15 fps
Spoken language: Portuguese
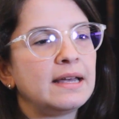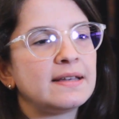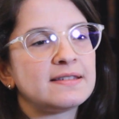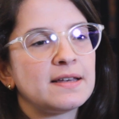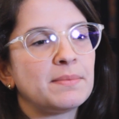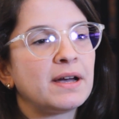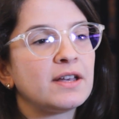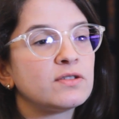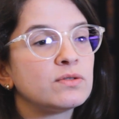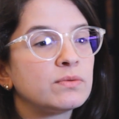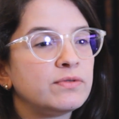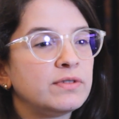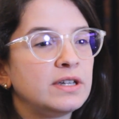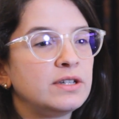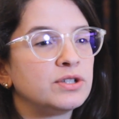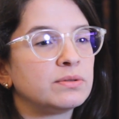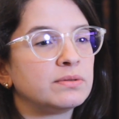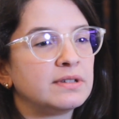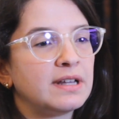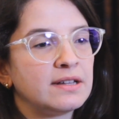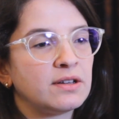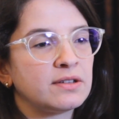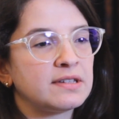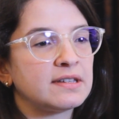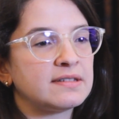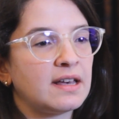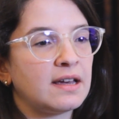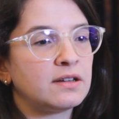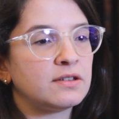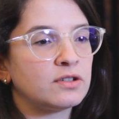Esse é mais um vídeo da nossa
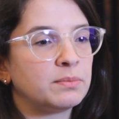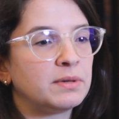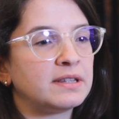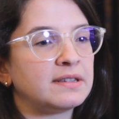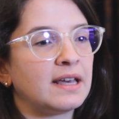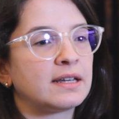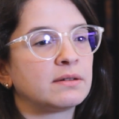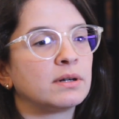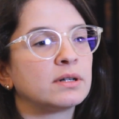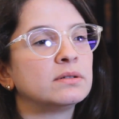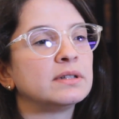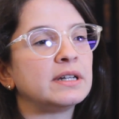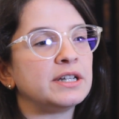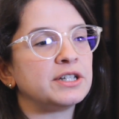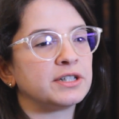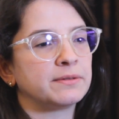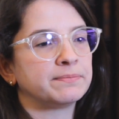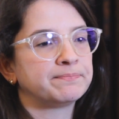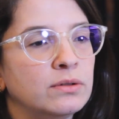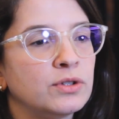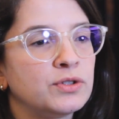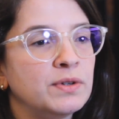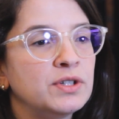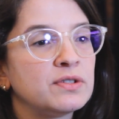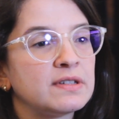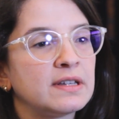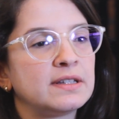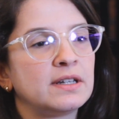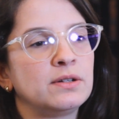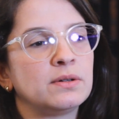série sobre Tech Regulation. Nos
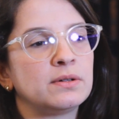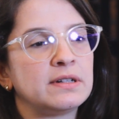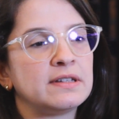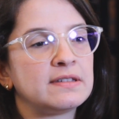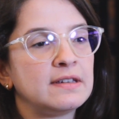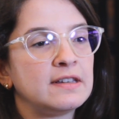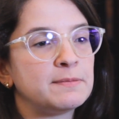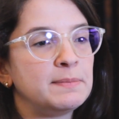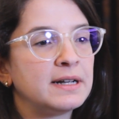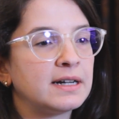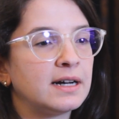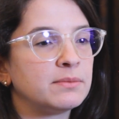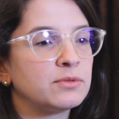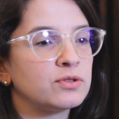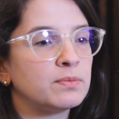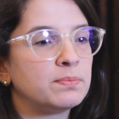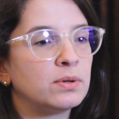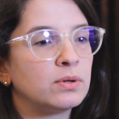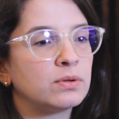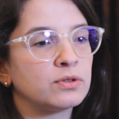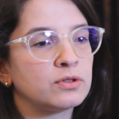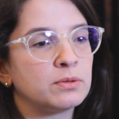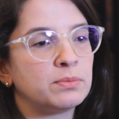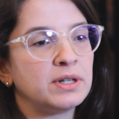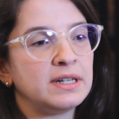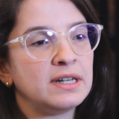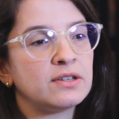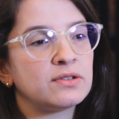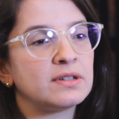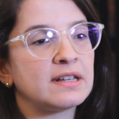vídeos anteriores, explicamos um pouco sobre o
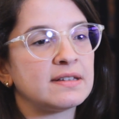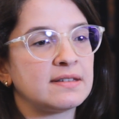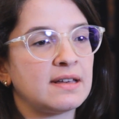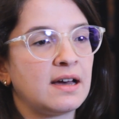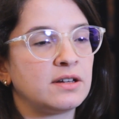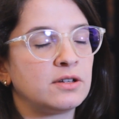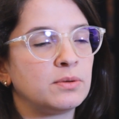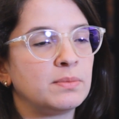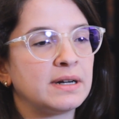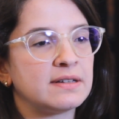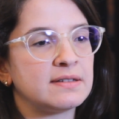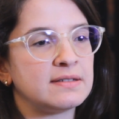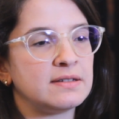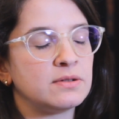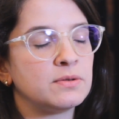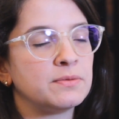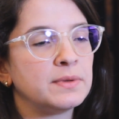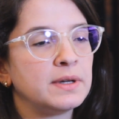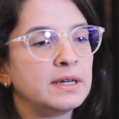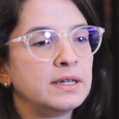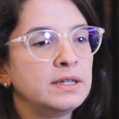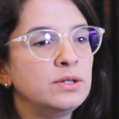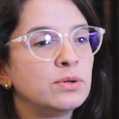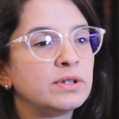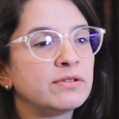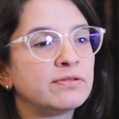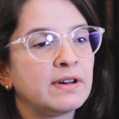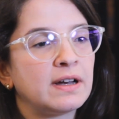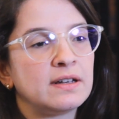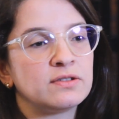início dessa área no Brasil e o
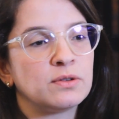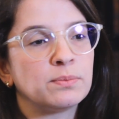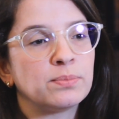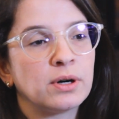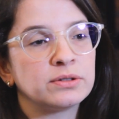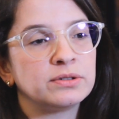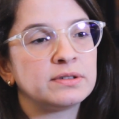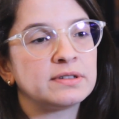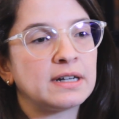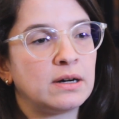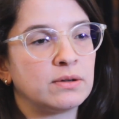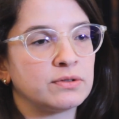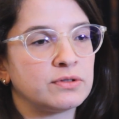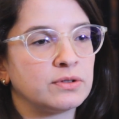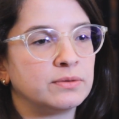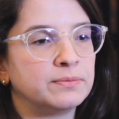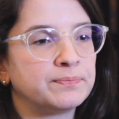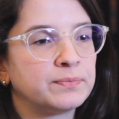que faz um Product Council.